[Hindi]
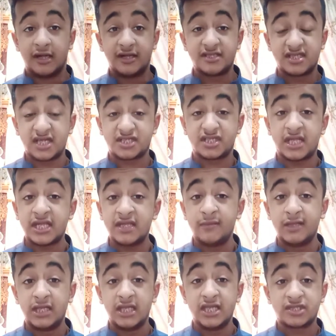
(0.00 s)
रिसर्च नहीं
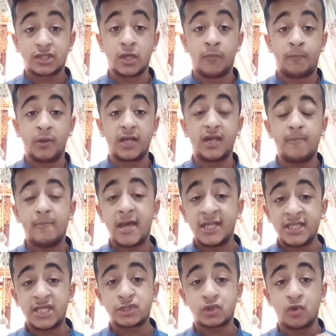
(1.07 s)
मिल रही इसके ऊपर कि
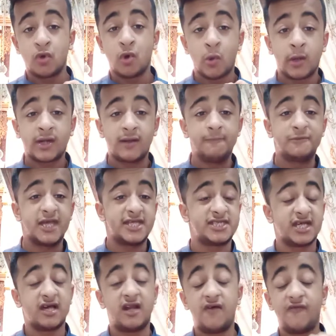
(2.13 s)
मैंने इसको ओवरकम
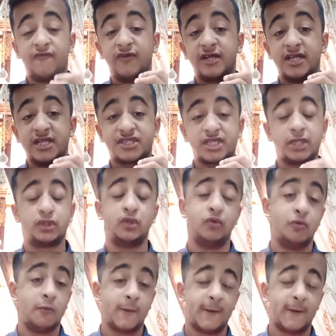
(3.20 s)
कैसे करा फिटनेस के थ्रू